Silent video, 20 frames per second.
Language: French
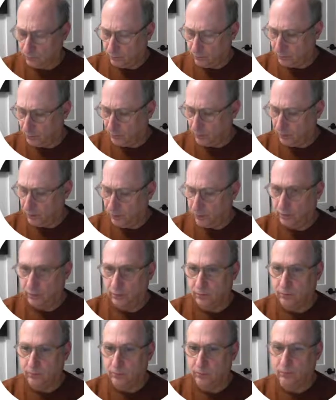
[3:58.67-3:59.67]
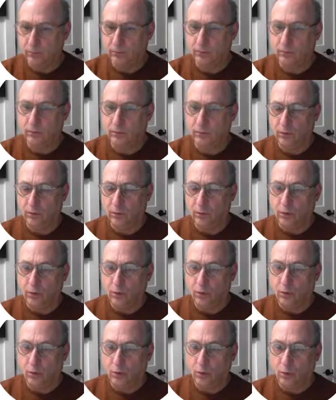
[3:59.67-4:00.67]
Voilà.
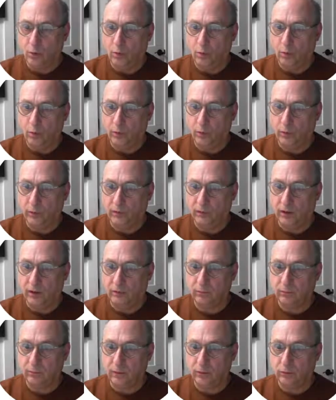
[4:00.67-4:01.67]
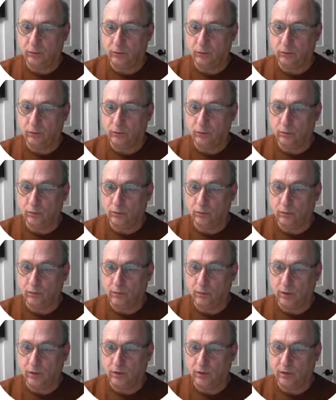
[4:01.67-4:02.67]
On peut peut-être mettre euh,
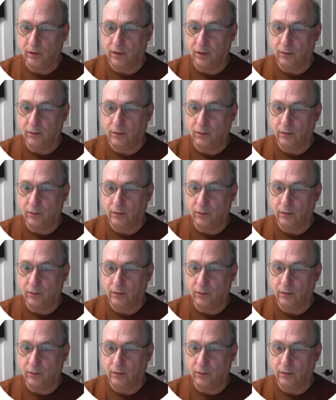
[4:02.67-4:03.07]
maintenant le